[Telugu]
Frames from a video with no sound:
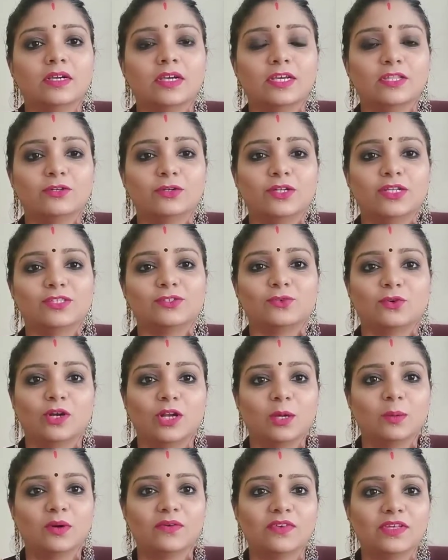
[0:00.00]
ఏదో డ్రెస్
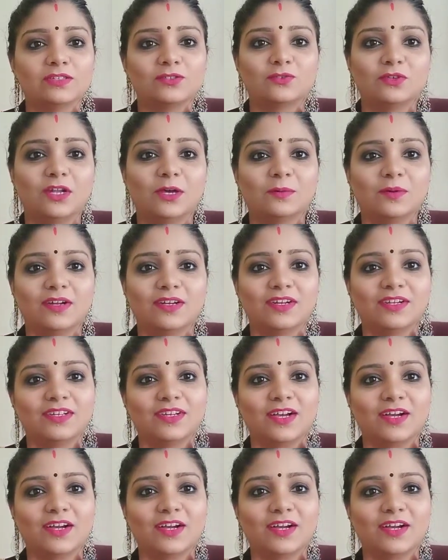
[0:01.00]
కొన్నామా వేసుకున్నామా అన్నట్టు